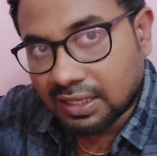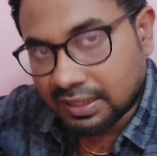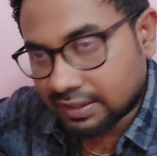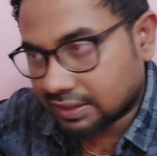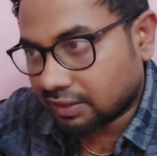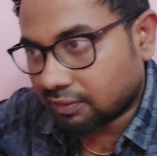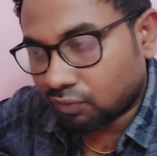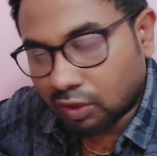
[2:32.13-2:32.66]

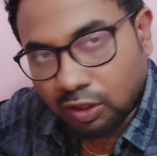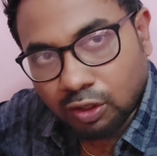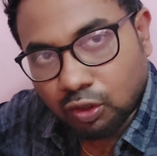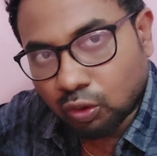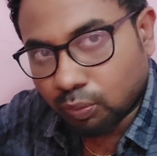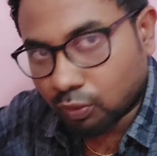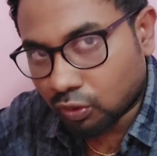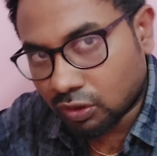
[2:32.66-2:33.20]
எக்ஸாம் ஒன்று
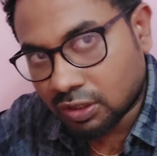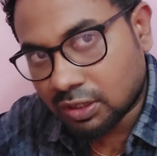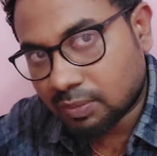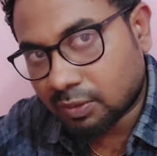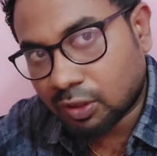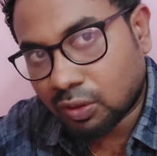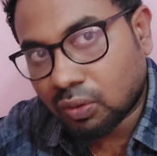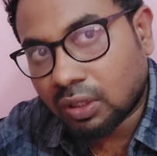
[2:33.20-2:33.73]
டூ போர்ஷன்ஸ்
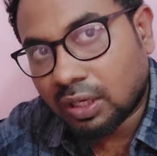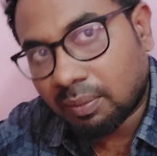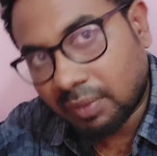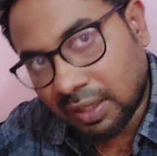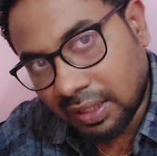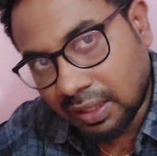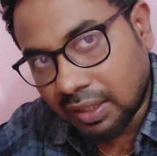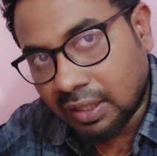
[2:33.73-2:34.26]
மட்டும்
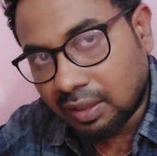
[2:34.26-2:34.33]
இல்லாமல்